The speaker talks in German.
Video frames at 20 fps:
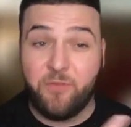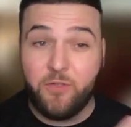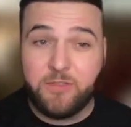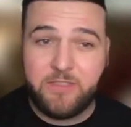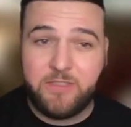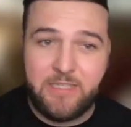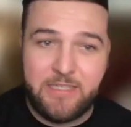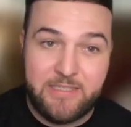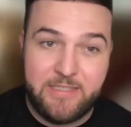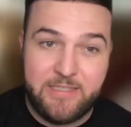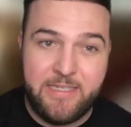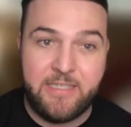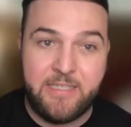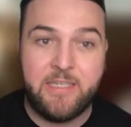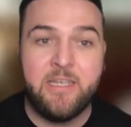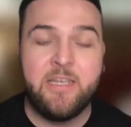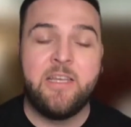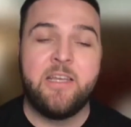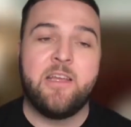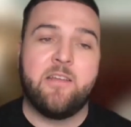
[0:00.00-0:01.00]
wusste das nicht
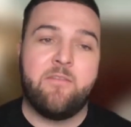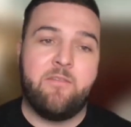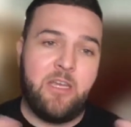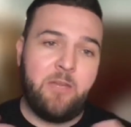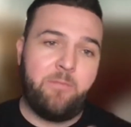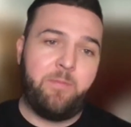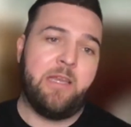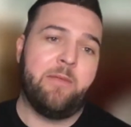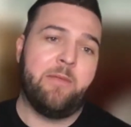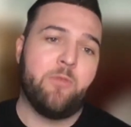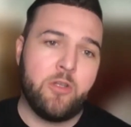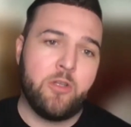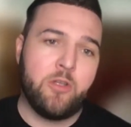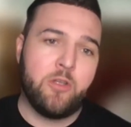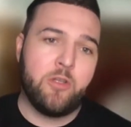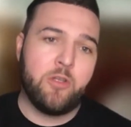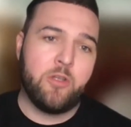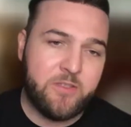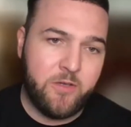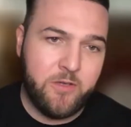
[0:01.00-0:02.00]
weil ich bin immer noch der
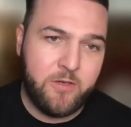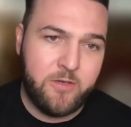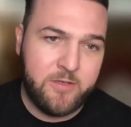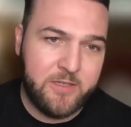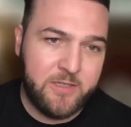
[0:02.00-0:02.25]
Überzeugung,